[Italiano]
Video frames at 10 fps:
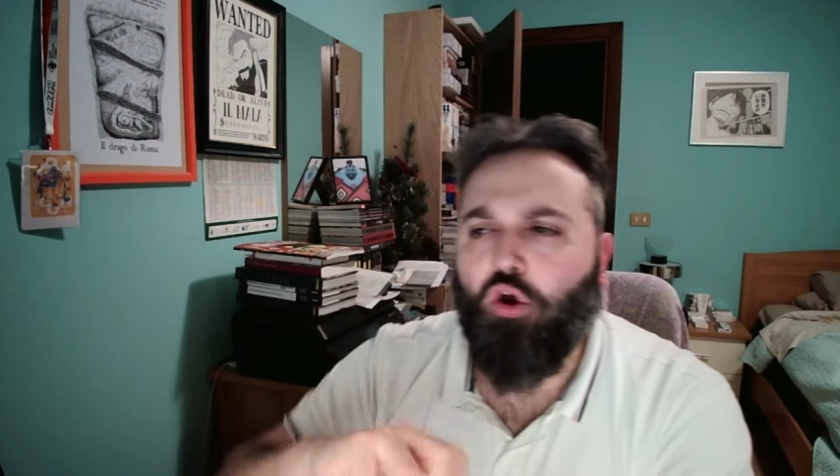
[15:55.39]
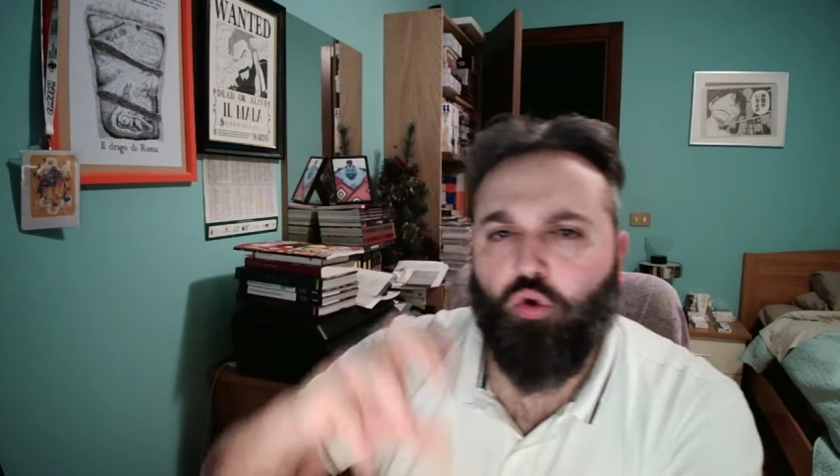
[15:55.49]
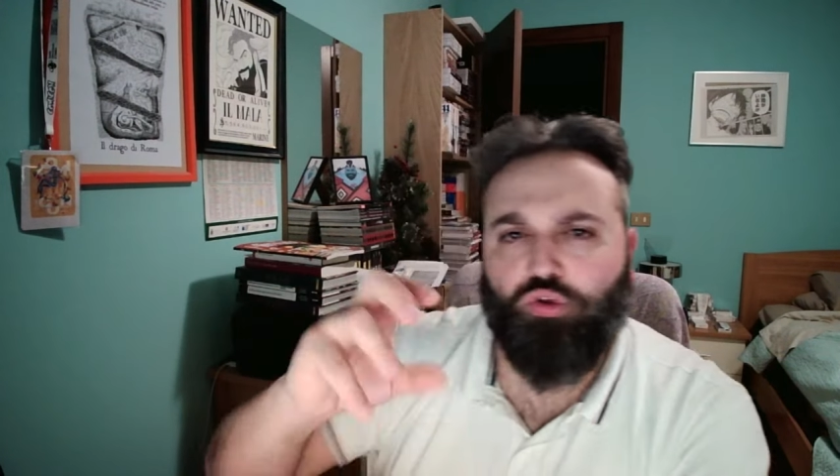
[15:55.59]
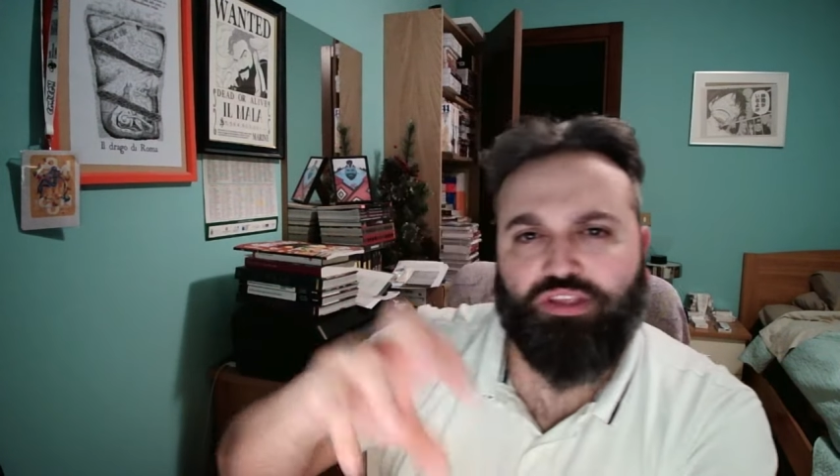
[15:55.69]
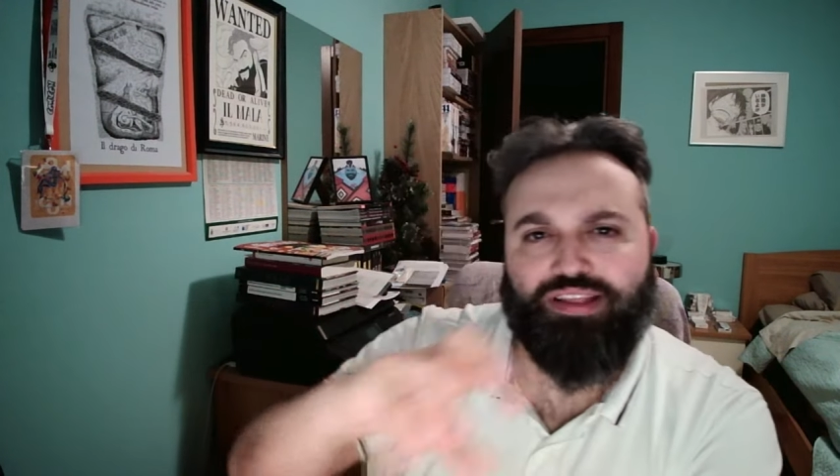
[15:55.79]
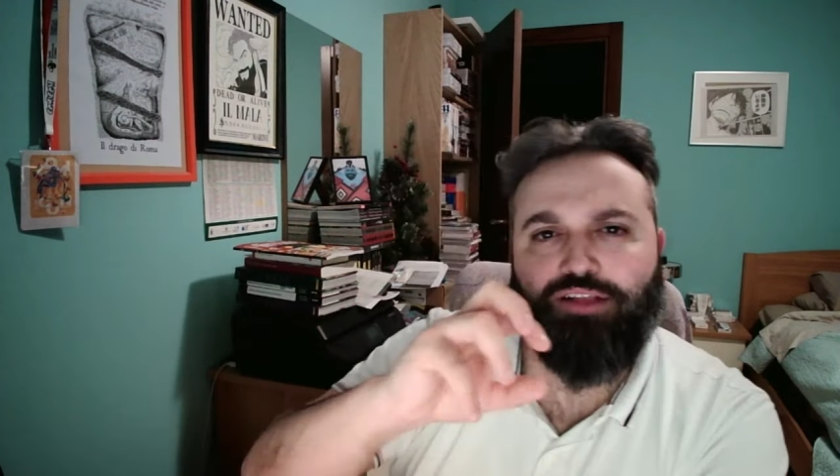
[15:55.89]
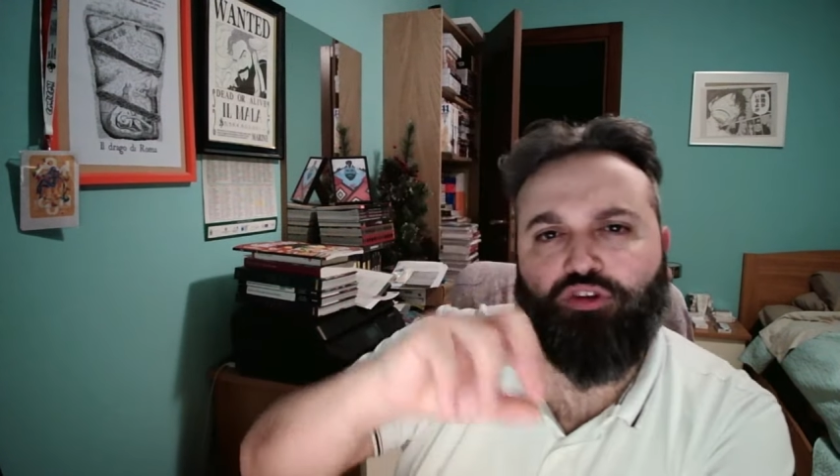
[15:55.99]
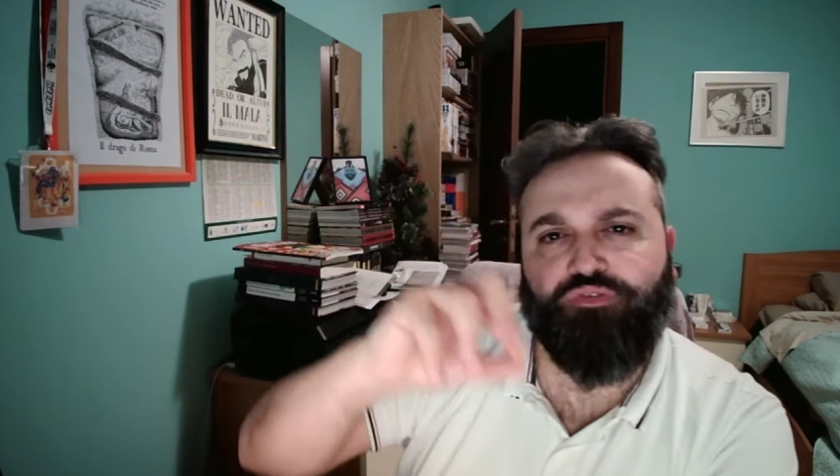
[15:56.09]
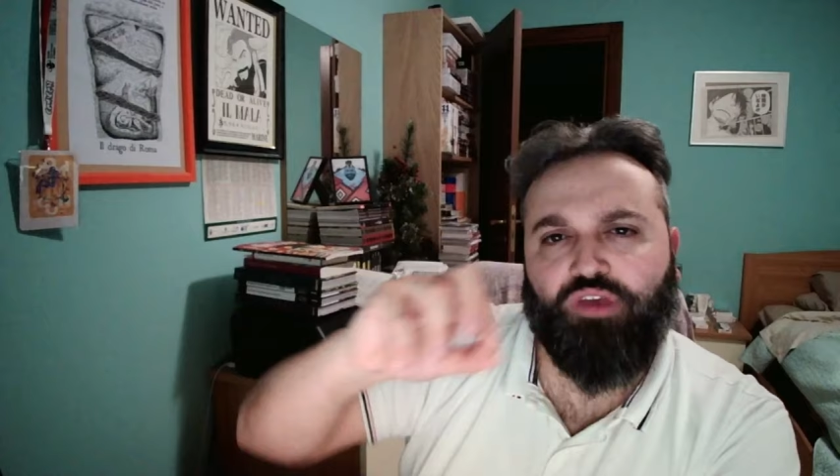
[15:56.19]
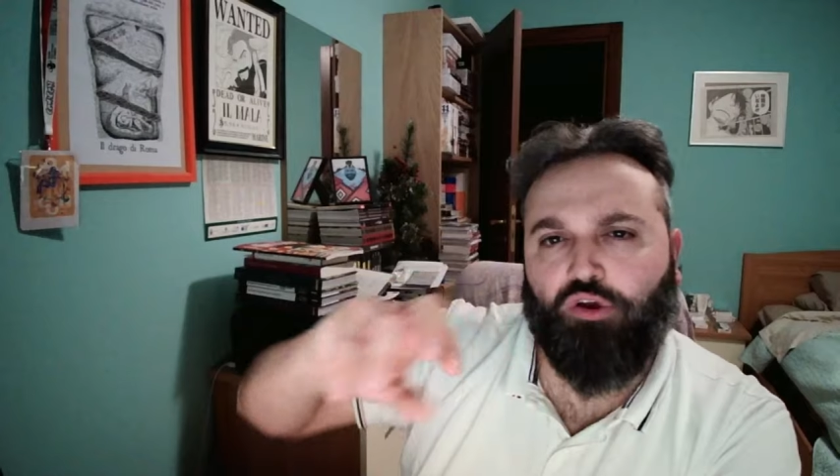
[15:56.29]
ogni tanto
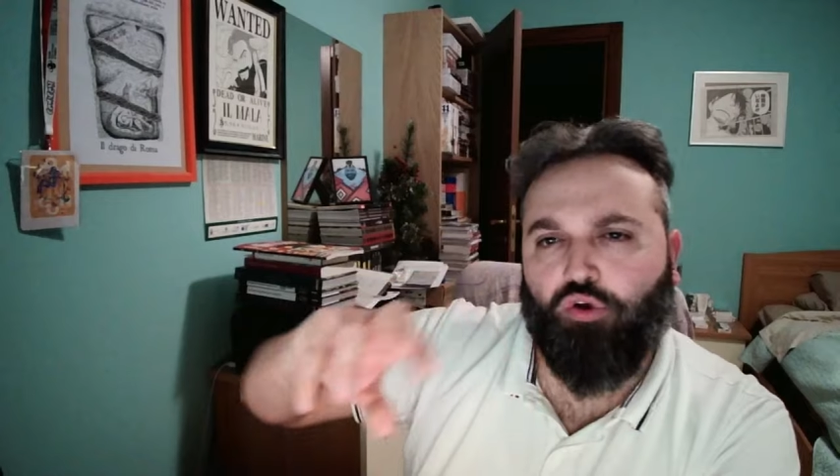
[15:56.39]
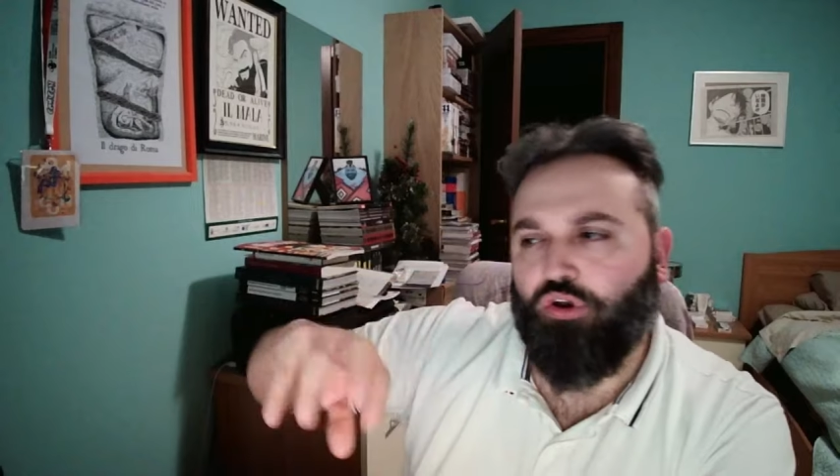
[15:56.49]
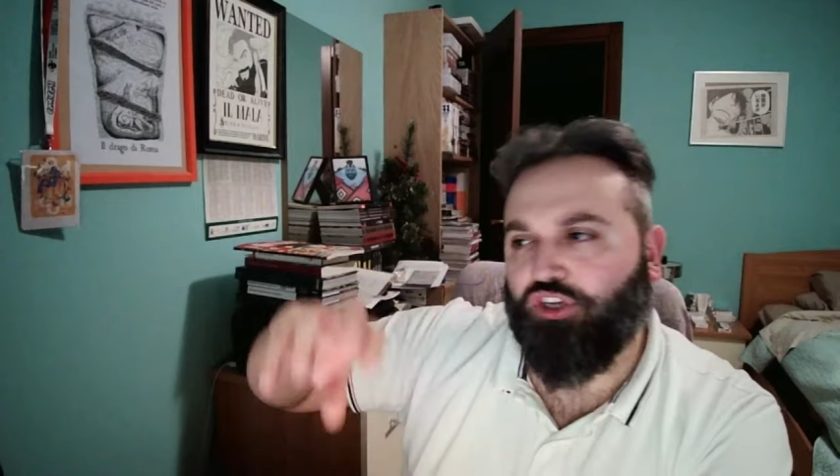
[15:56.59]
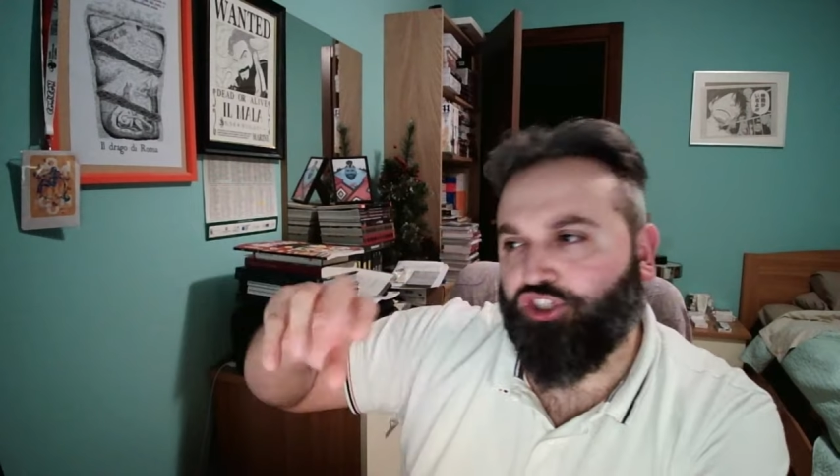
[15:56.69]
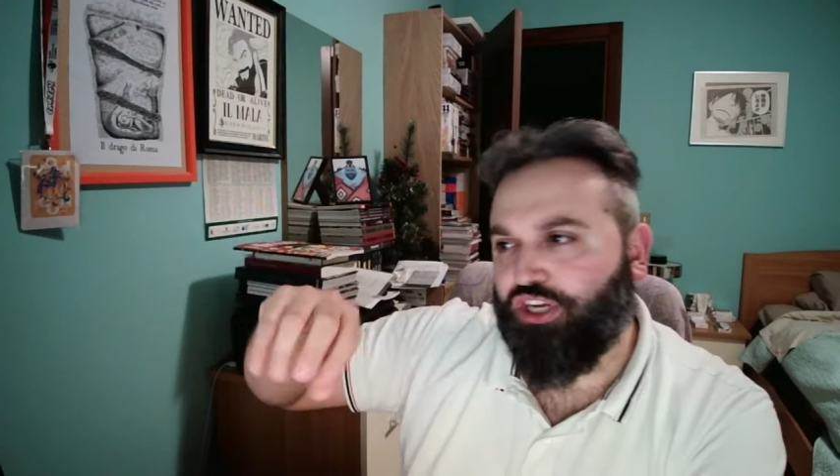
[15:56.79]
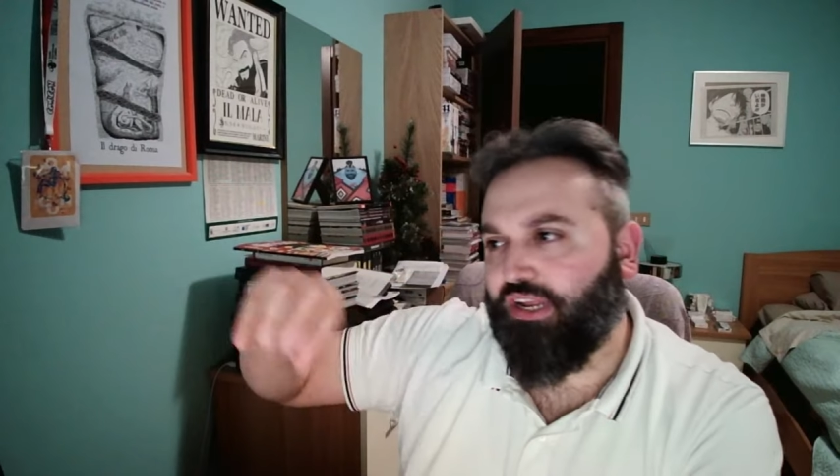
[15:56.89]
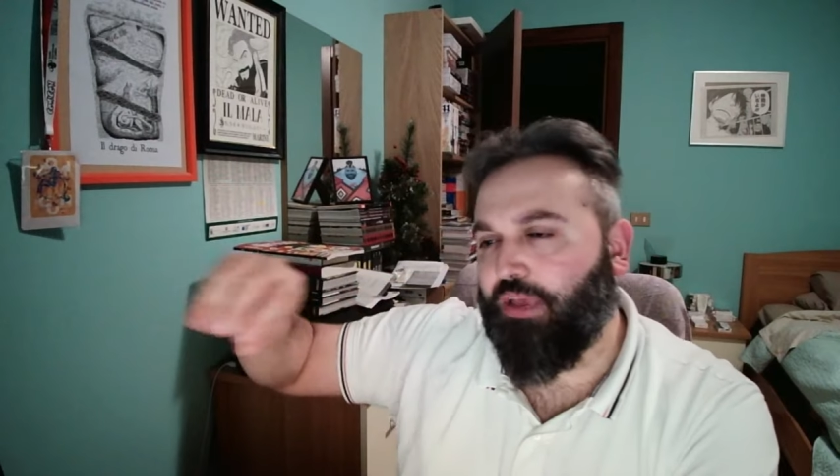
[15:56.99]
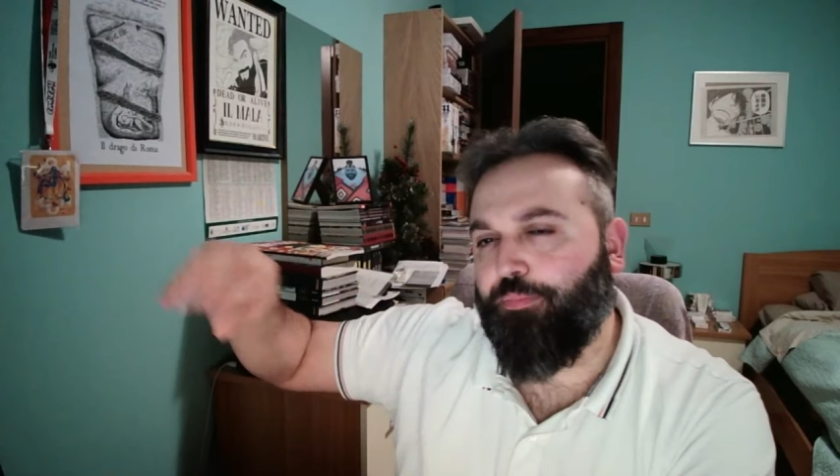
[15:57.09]
avvengono le scene che